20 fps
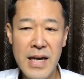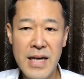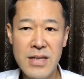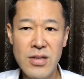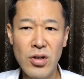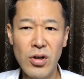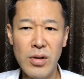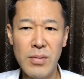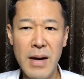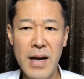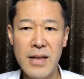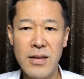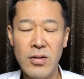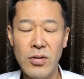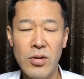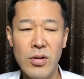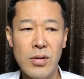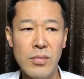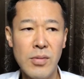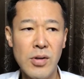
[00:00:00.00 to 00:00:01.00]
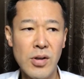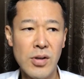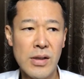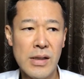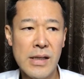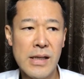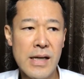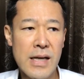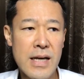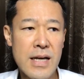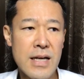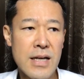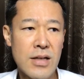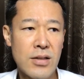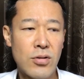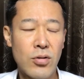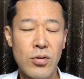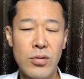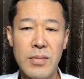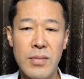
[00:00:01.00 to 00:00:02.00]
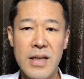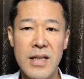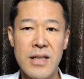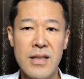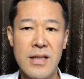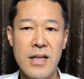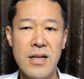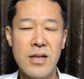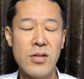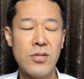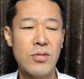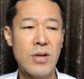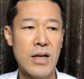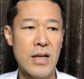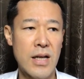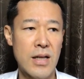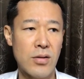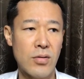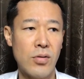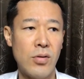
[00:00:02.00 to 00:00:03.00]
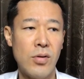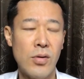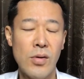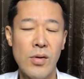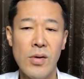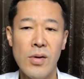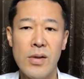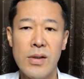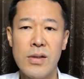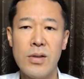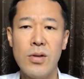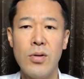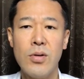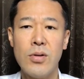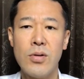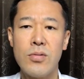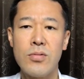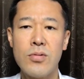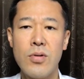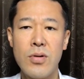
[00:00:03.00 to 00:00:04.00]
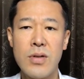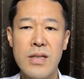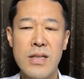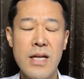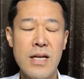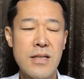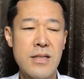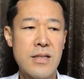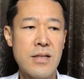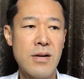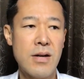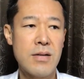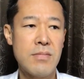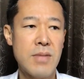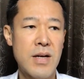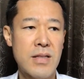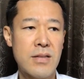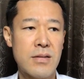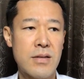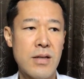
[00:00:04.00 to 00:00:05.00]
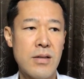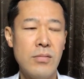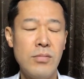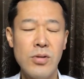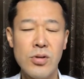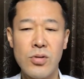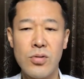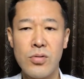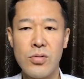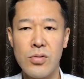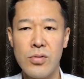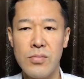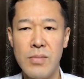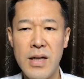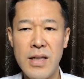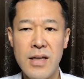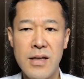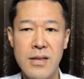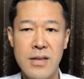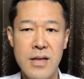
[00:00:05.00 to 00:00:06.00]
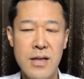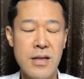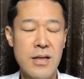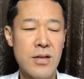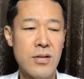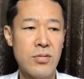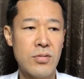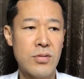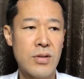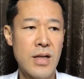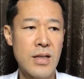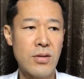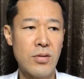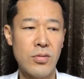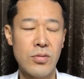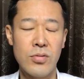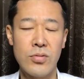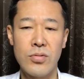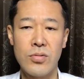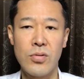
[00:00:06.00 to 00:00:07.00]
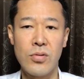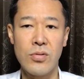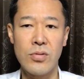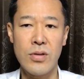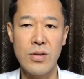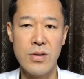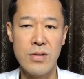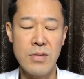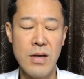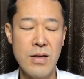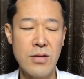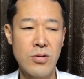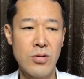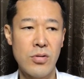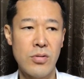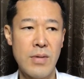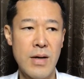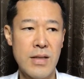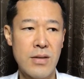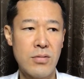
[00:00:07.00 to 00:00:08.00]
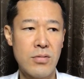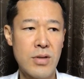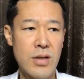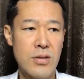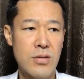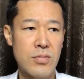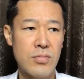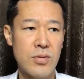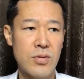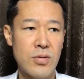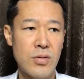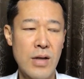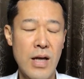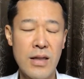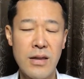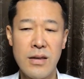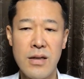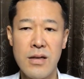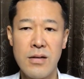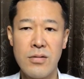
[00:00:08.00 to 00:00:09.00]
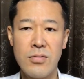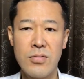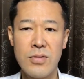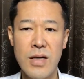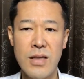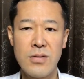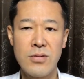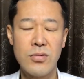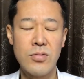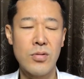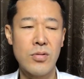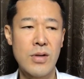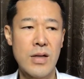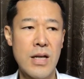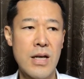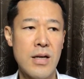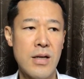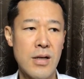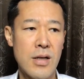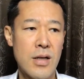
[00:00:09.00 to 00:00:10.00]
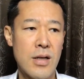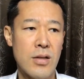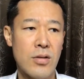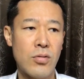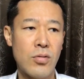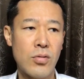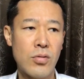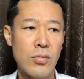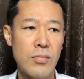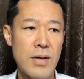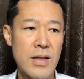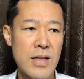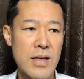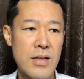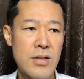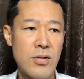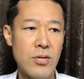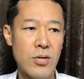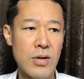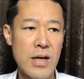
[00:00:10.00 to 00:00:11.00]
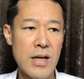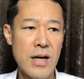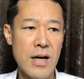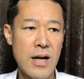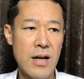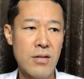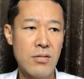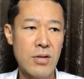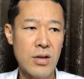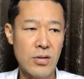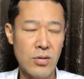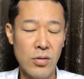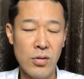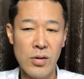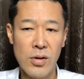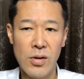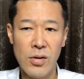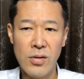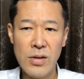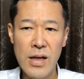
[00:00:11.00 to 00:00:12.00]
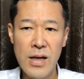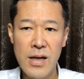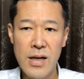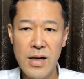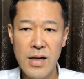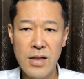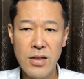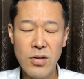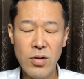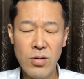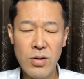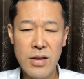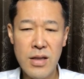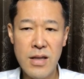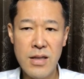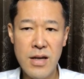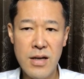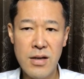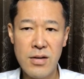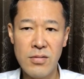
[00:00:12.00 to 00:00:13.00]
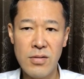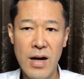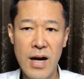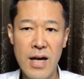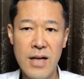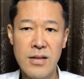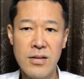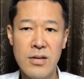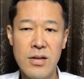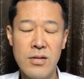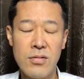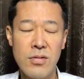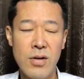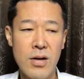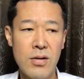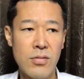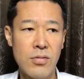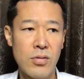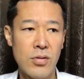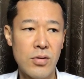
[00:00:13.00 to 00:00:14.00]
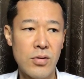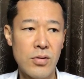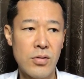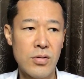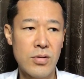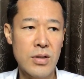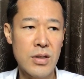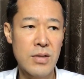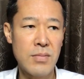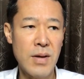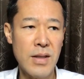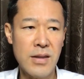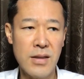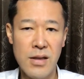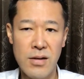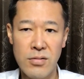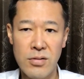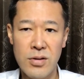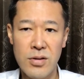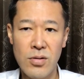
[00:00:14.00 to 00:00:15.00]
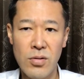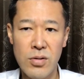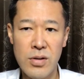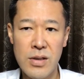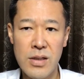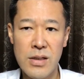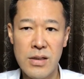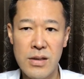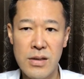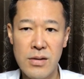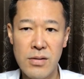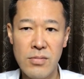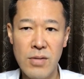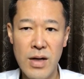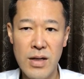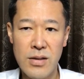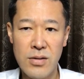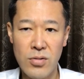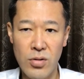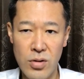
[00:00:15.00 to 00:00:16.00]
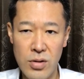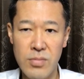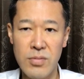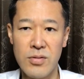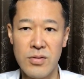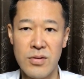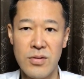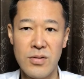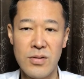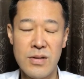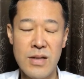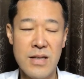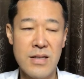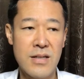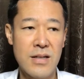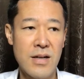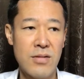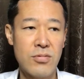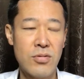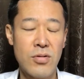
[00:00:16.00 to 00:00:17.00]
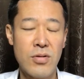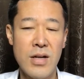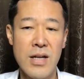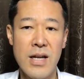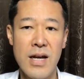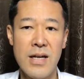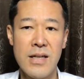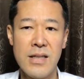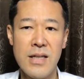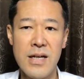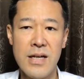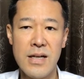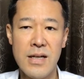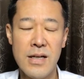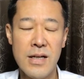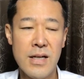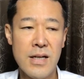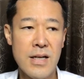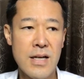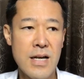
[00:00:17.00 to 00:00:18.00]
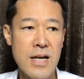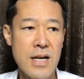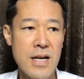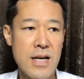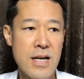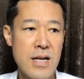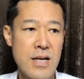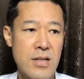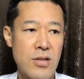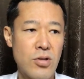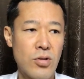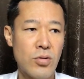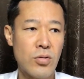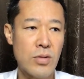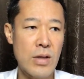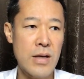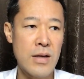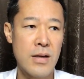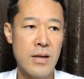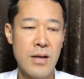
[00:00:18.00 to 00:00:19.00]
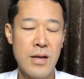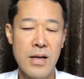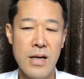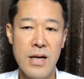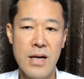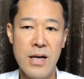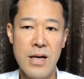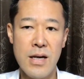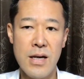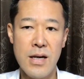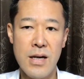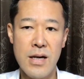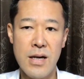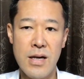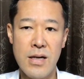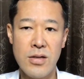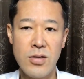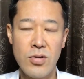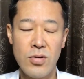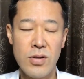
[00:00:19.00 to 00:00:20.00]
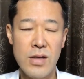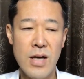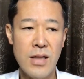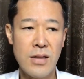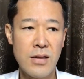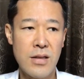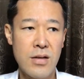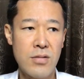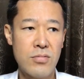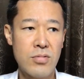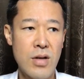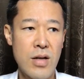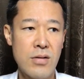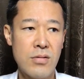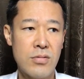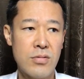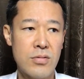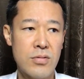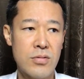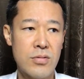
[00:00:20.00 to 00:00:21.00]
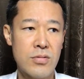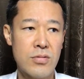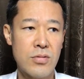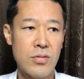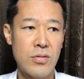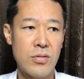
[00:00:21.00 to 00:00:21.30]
商売の方もどこまでできるかなと、いろいろ動き出してはいますけども、どこまでできるかというところですね。商売というか、自分のやっていく活動がね、どこまで広げられるかと。で、一人でできる範囲っていうのはこう決まっている。一人は一人分でしか動けないんで、ちょっとね、一緒にやってくれる